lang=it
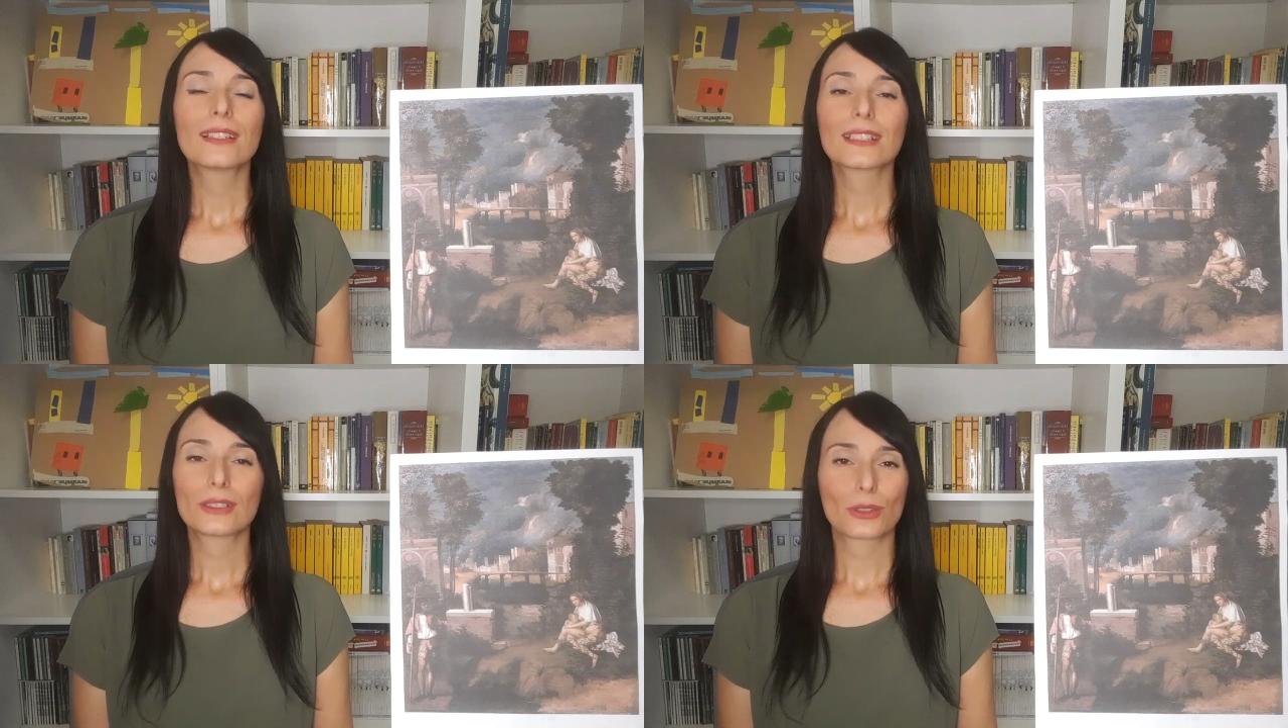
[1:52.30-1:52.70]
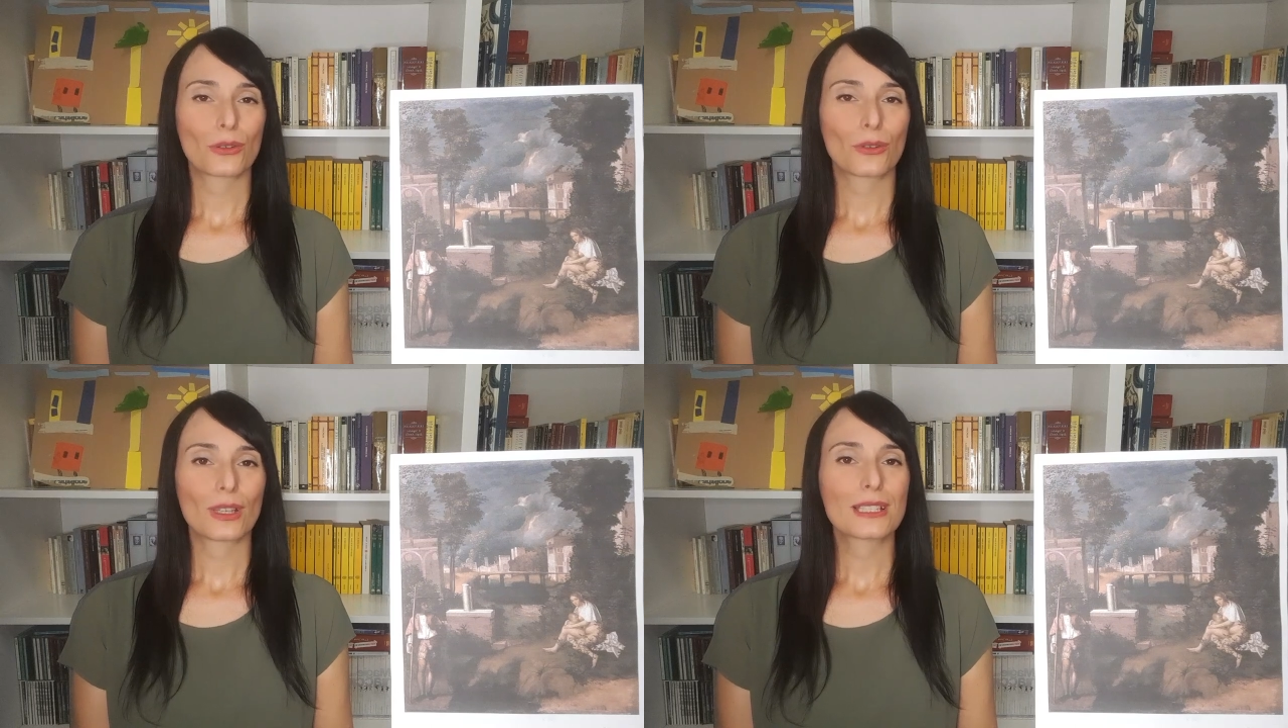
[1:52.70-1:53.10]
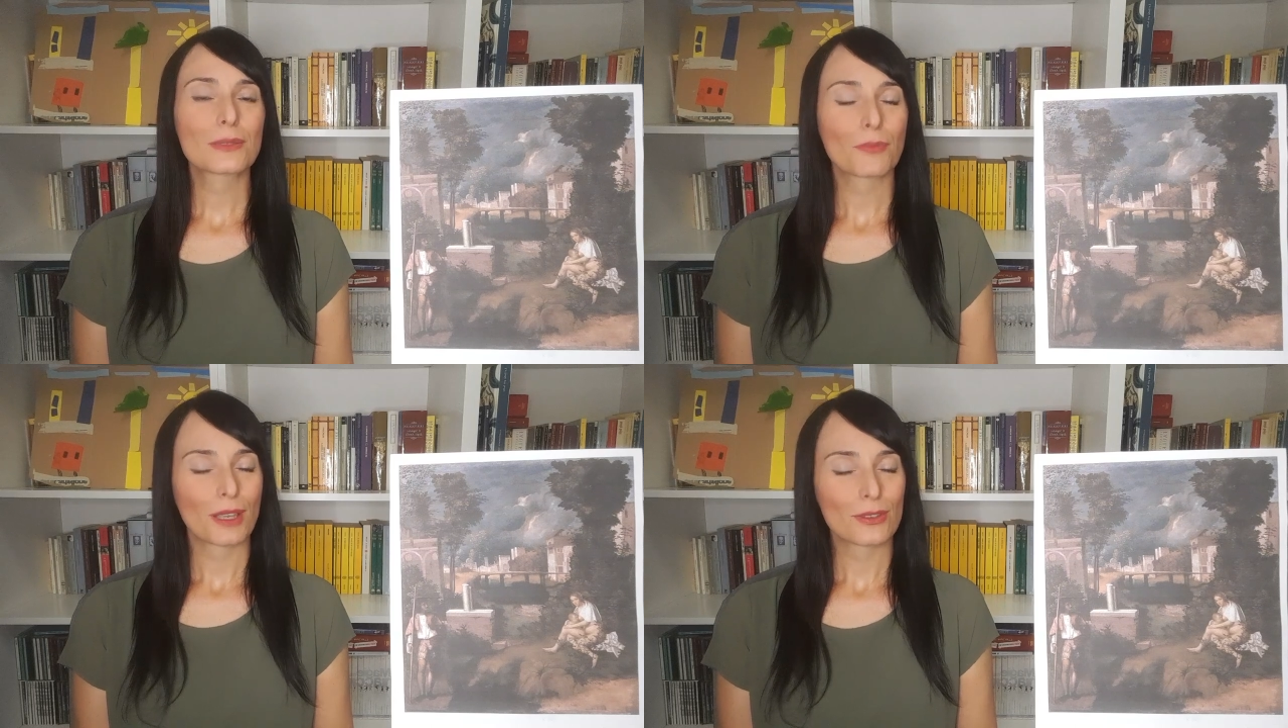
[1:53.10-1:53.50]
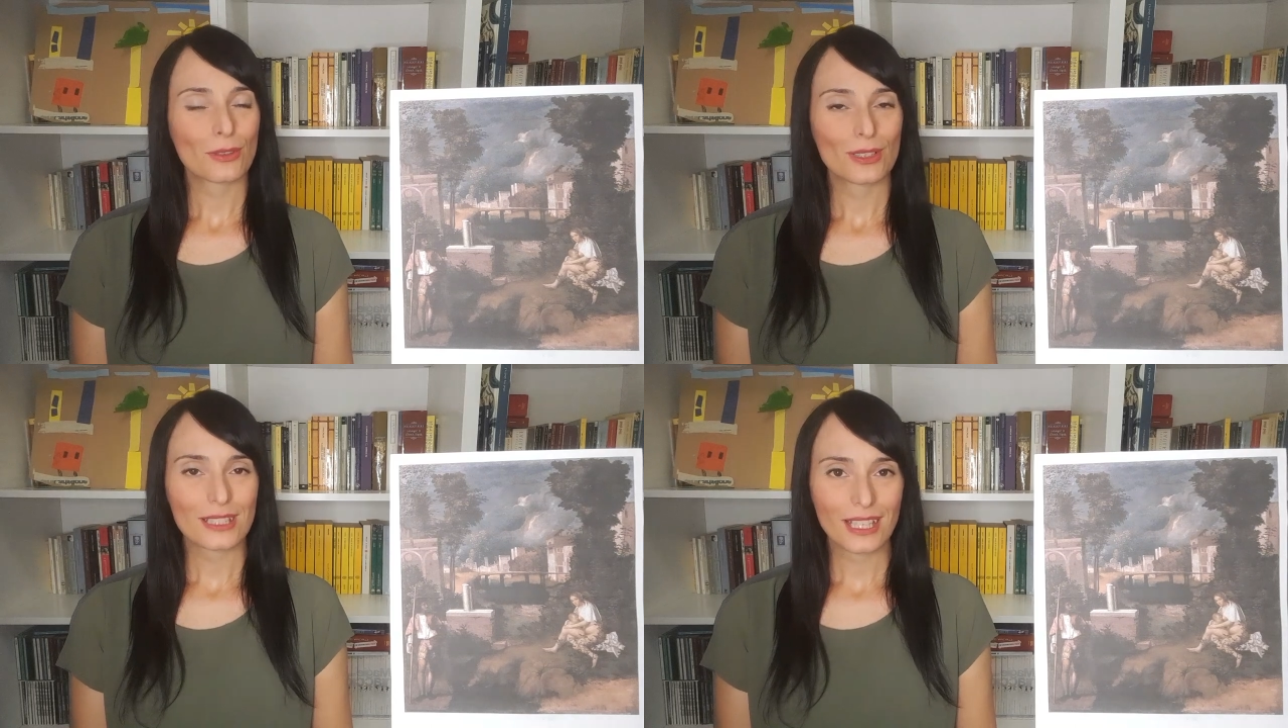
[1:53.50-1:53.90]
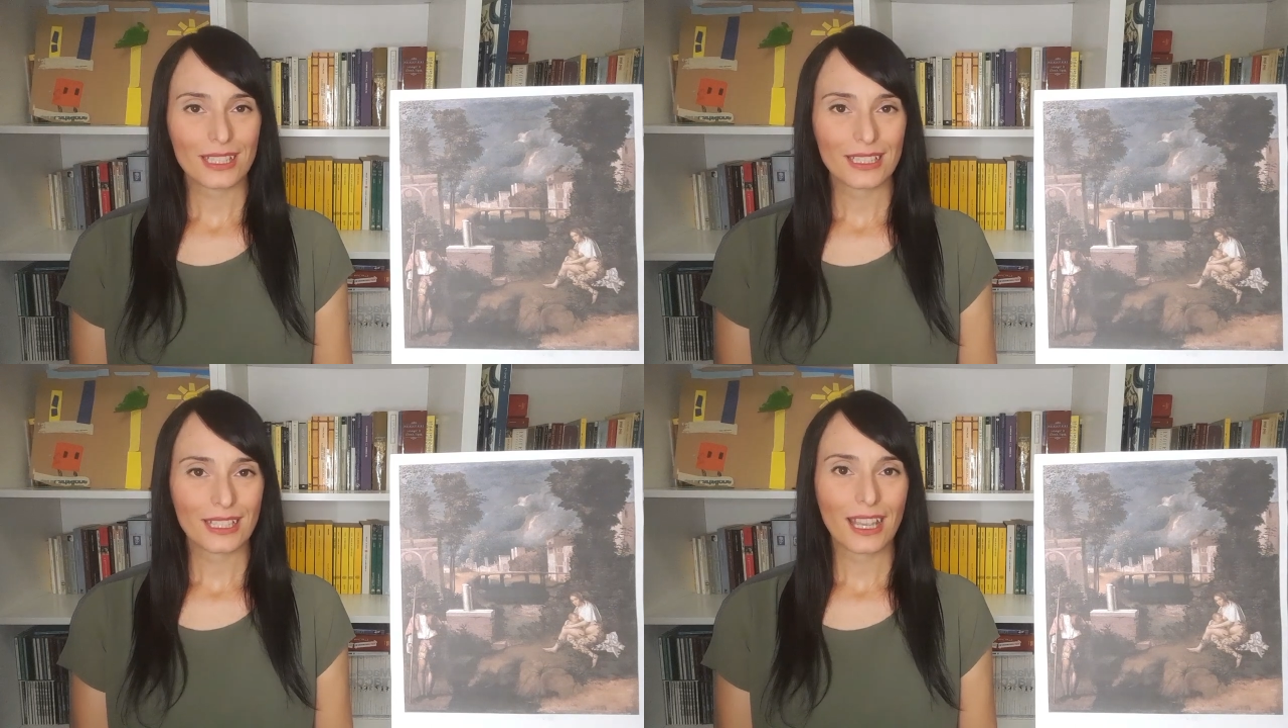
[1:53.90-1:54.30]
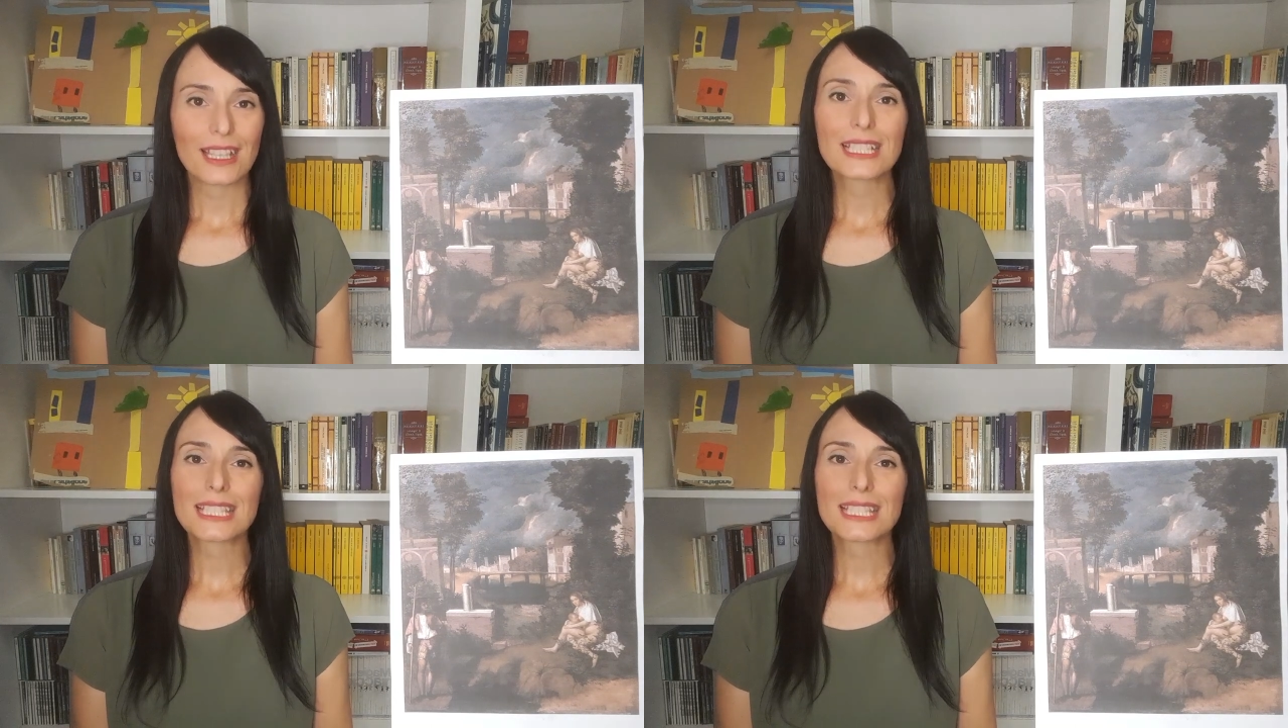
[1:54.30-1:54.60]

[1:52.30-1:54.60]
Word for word: dentro cui spesso inserire